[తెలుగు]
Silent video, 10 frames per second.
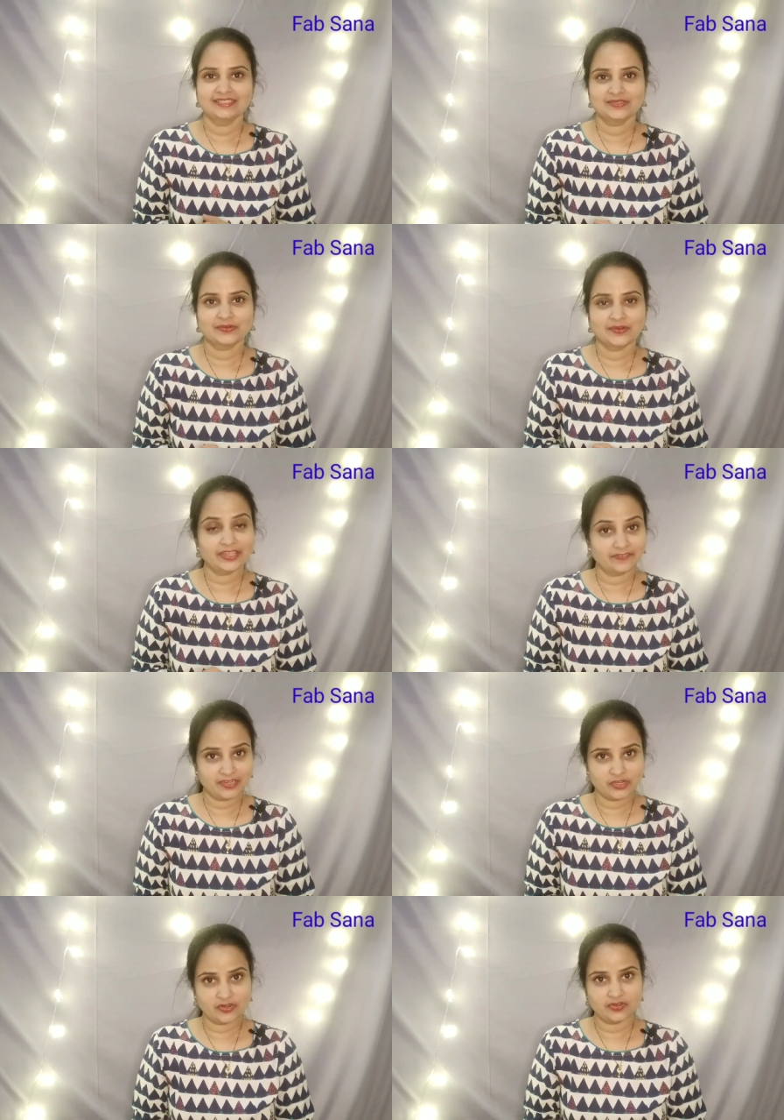సో ఈ
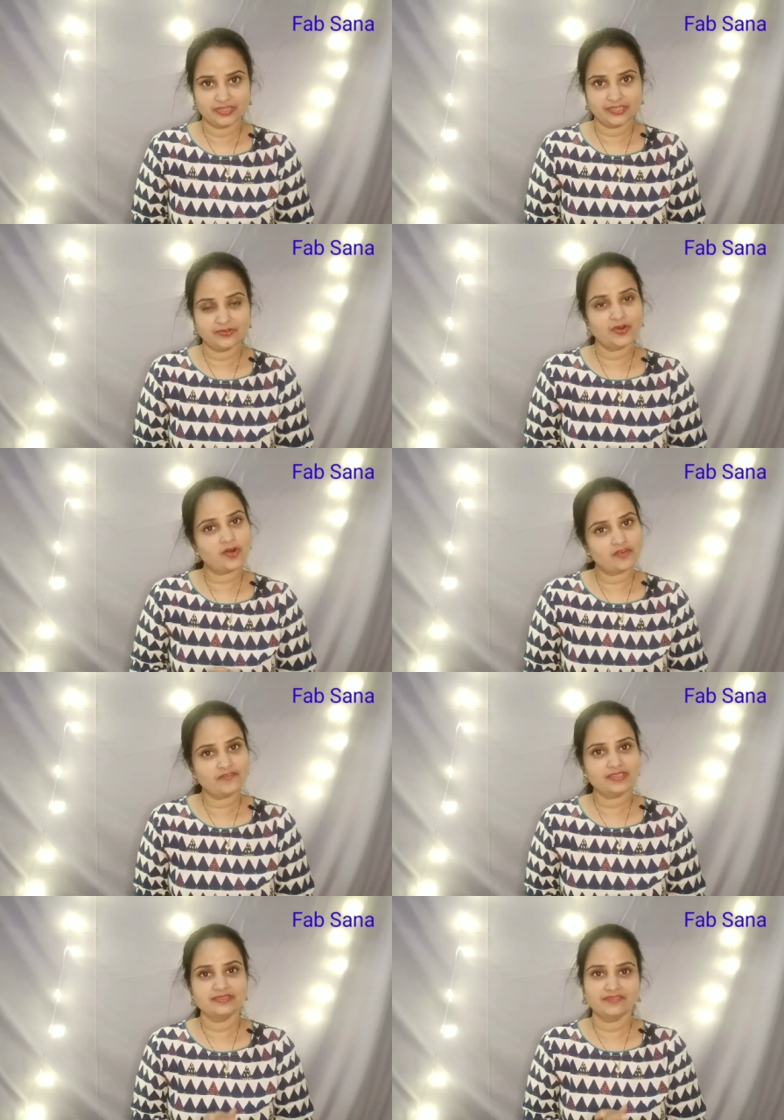వీడియోలో నేను
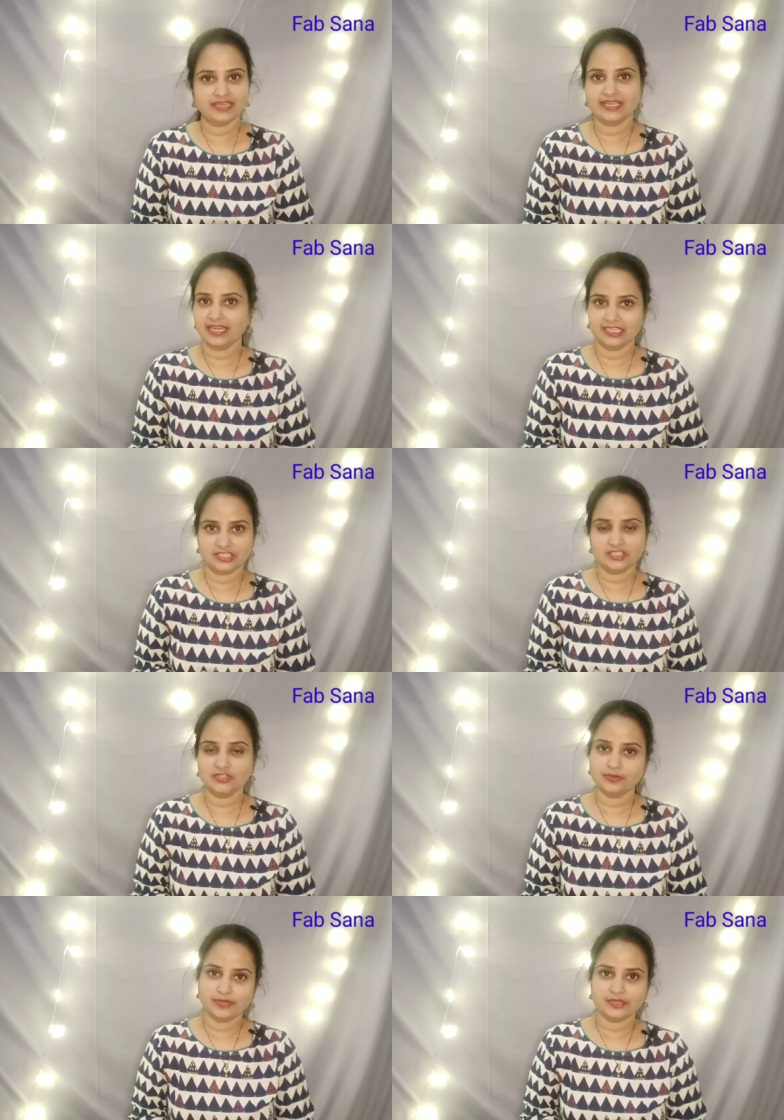ఆఫీస్ వేర్ కలెక్షన్
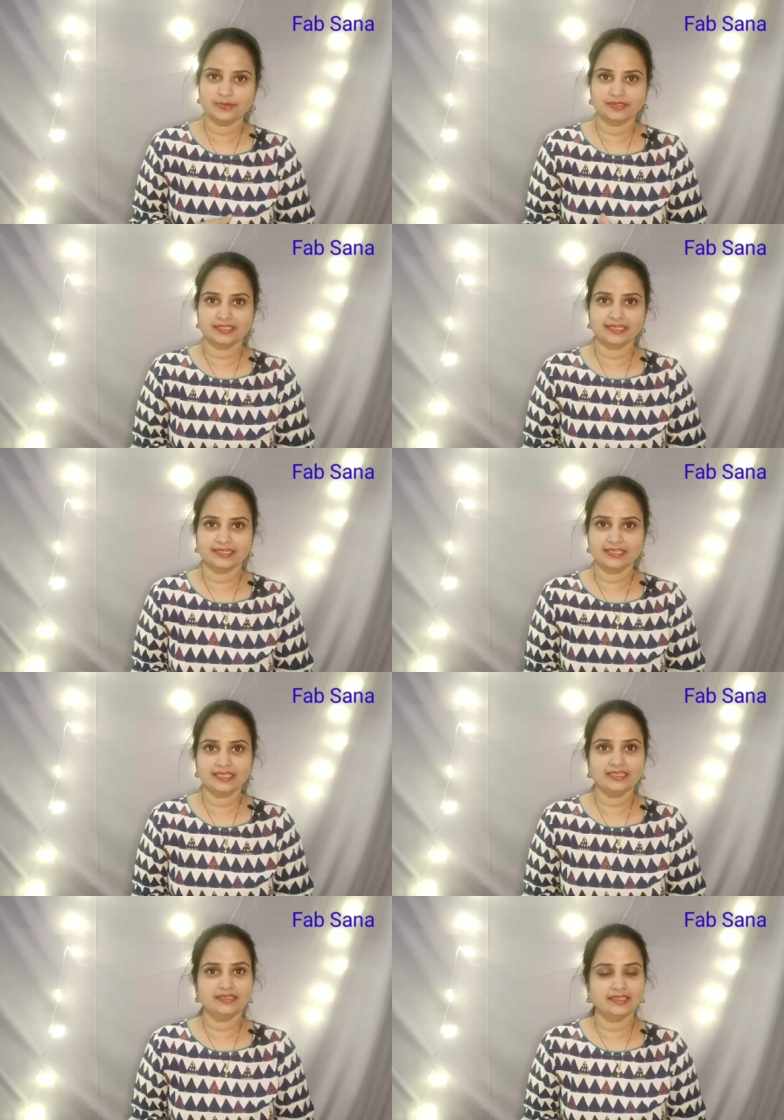చూపించబోతున్నానండి
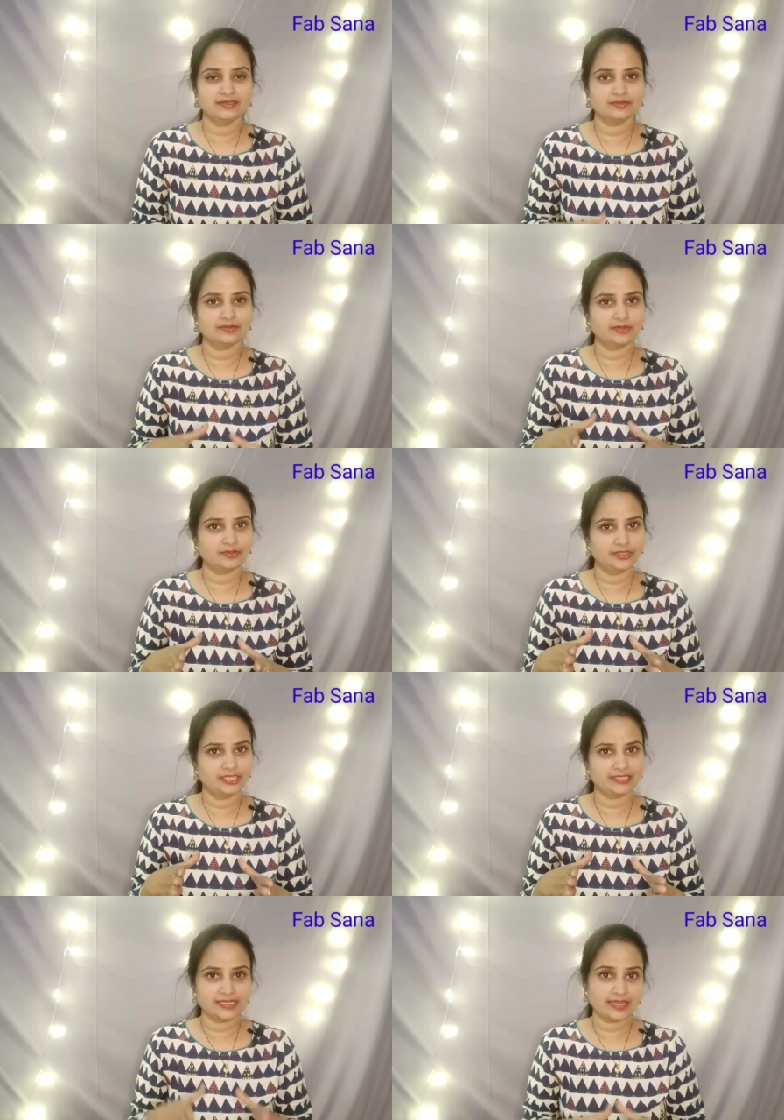నేను కొన్ని
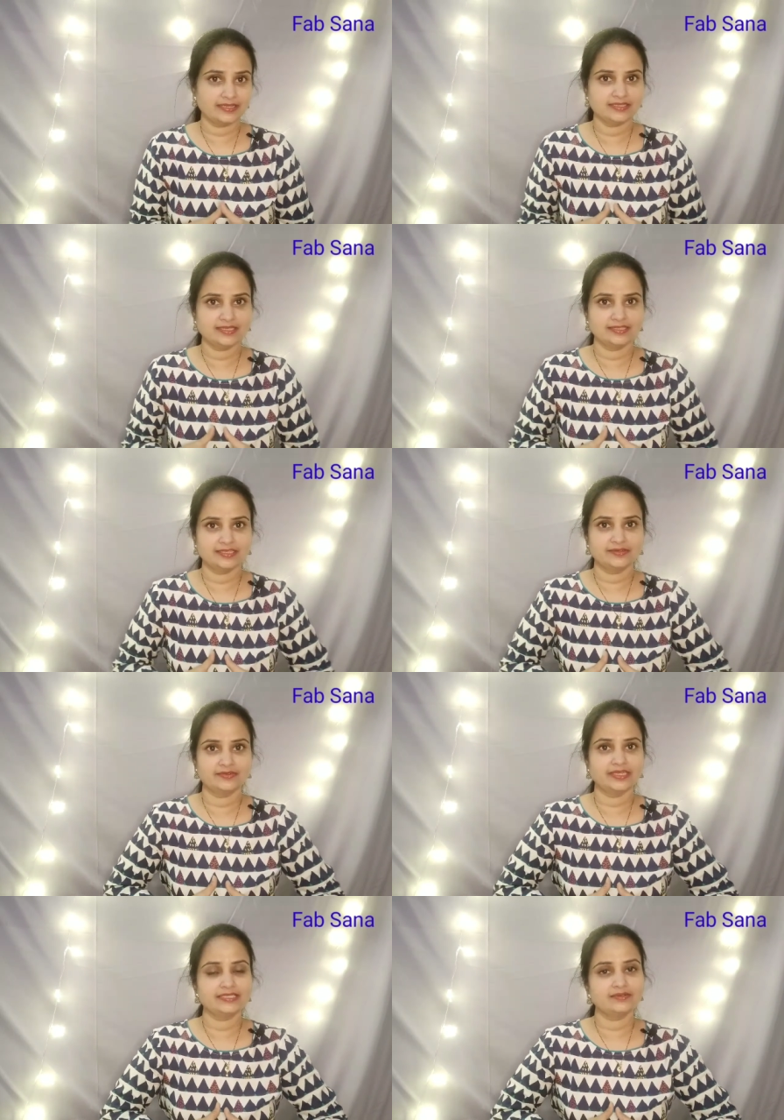శారీస్ నా దగ్గర
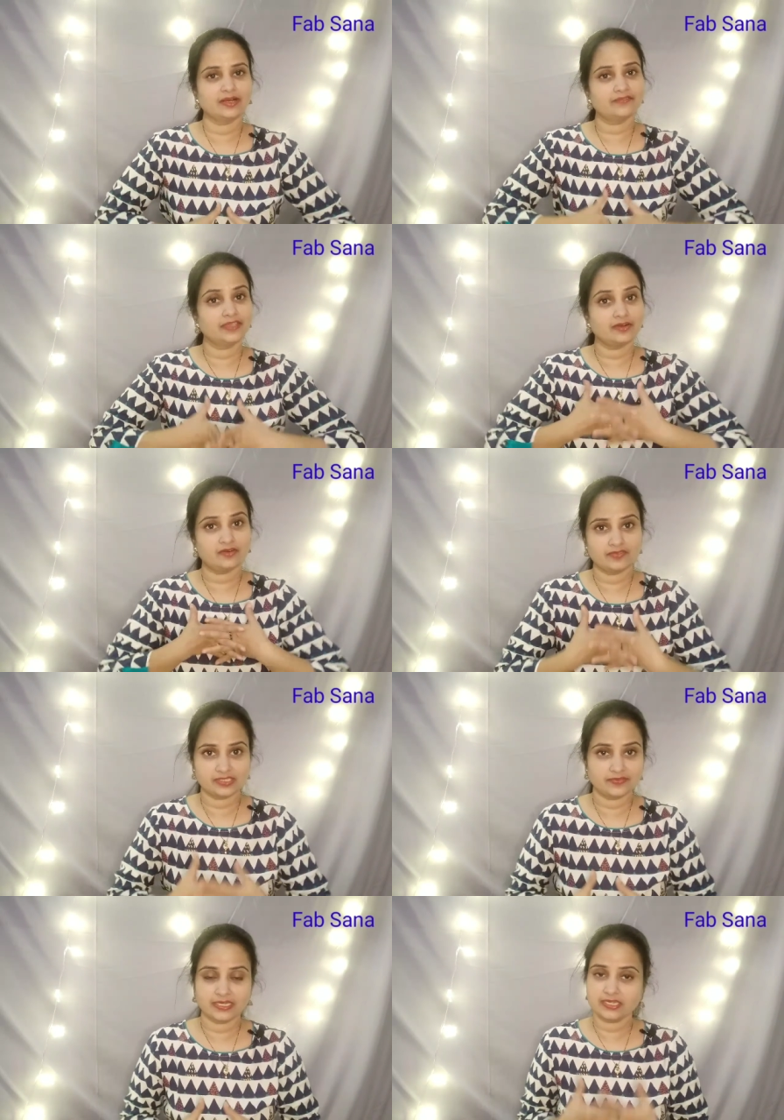ఉన్నాయి సో అవి ఆఫీస్
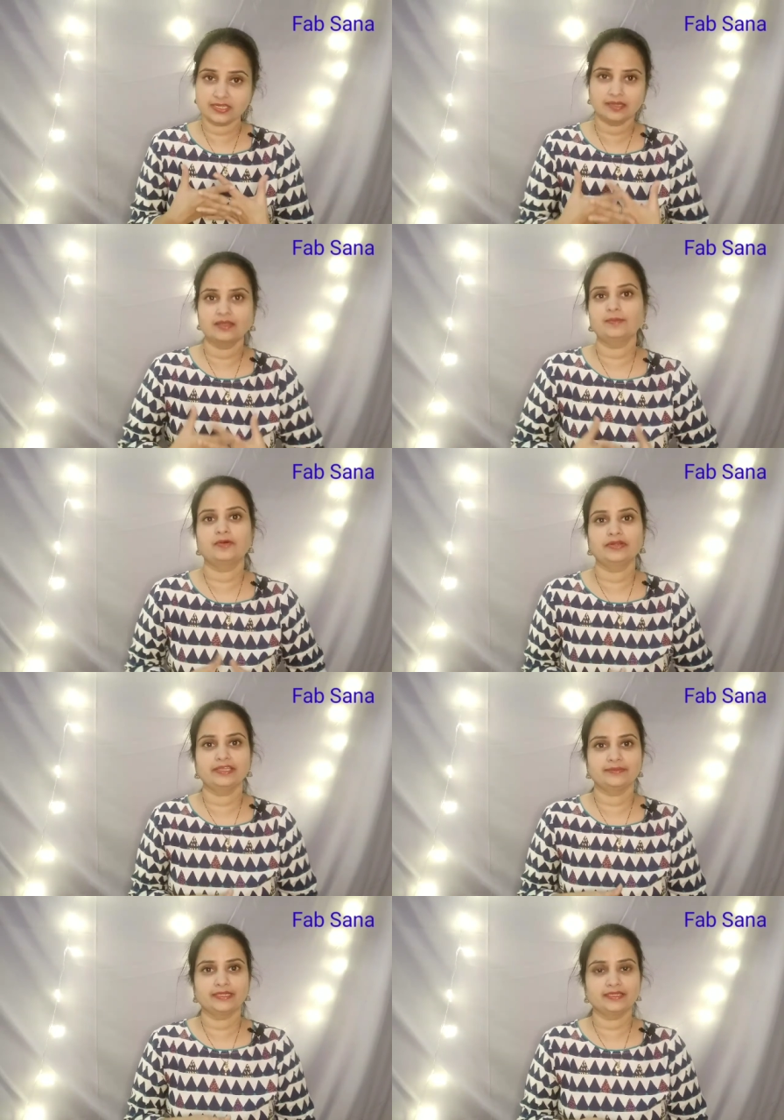వేర్కి చాలా బాగుంటాయి
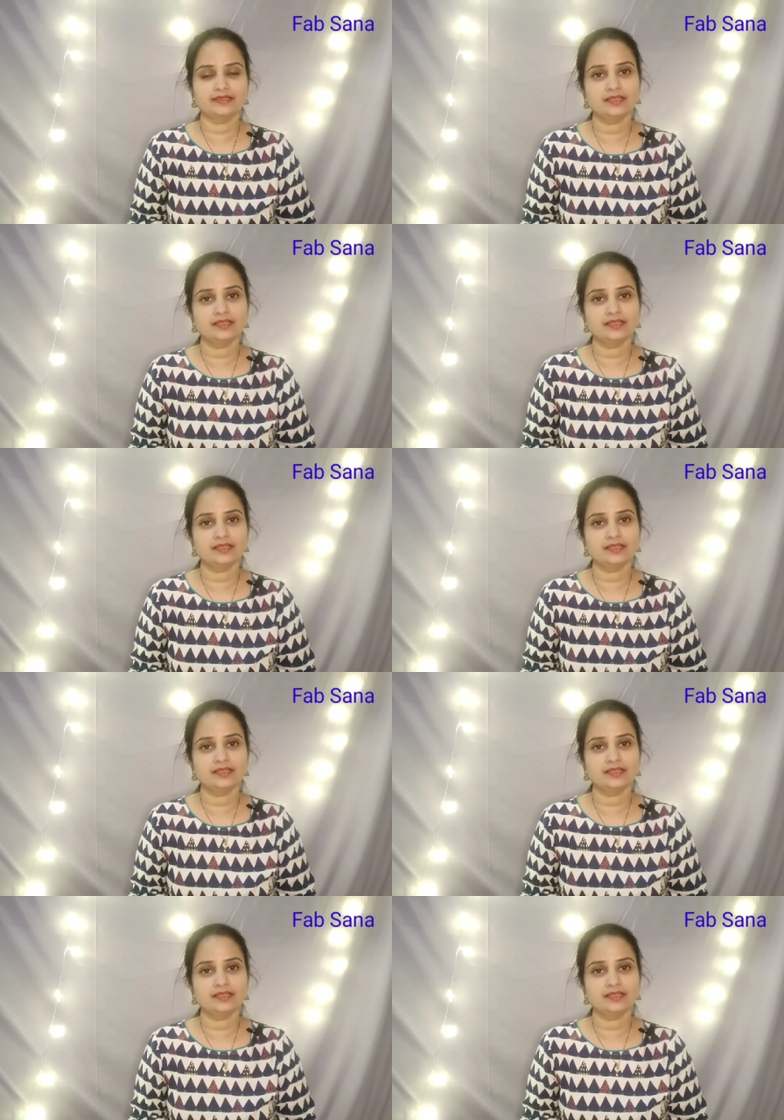అనమాట